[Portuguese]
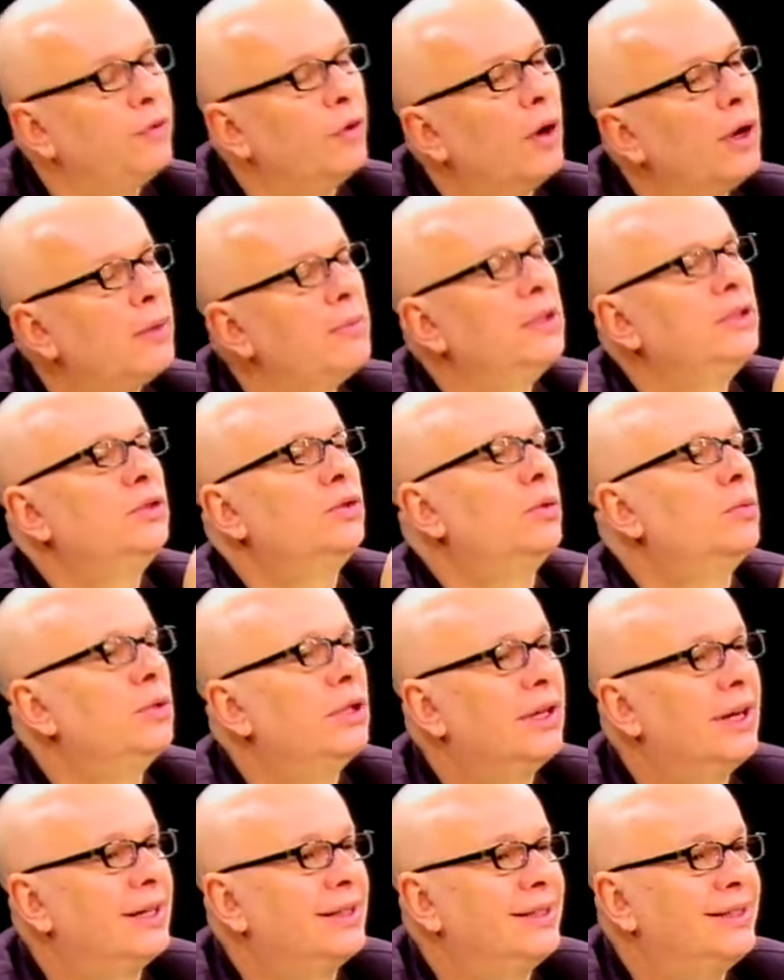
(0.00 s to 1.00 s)
forma de
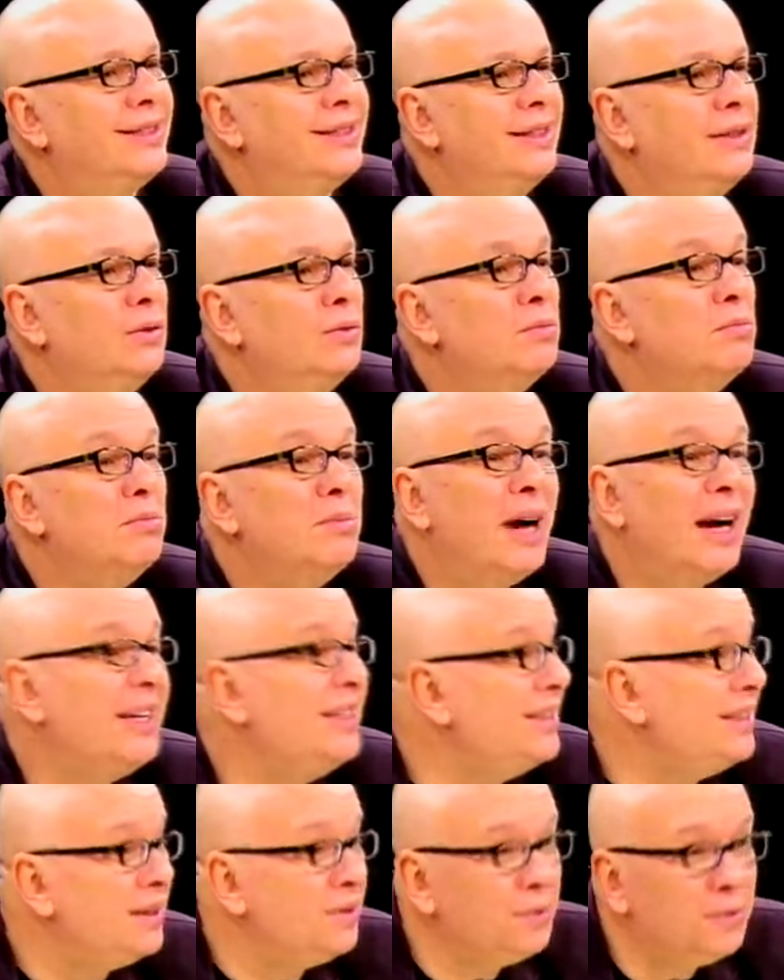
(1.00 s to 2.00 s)
comunicação
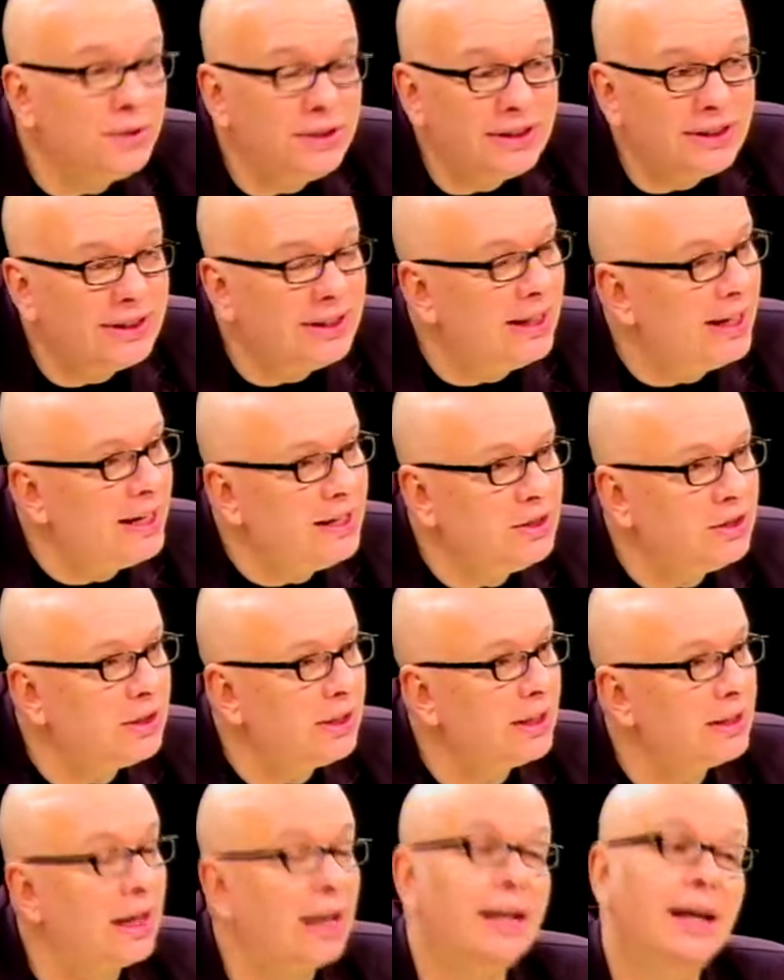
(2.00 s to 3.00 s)
mais eficiente
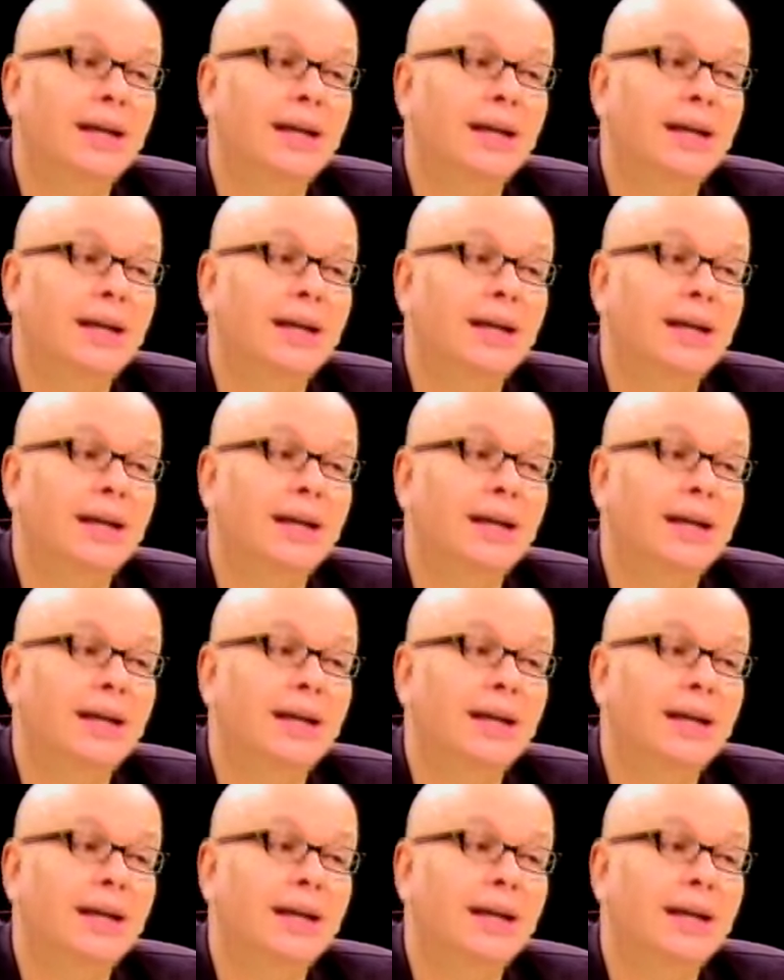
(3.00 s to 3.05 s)
que,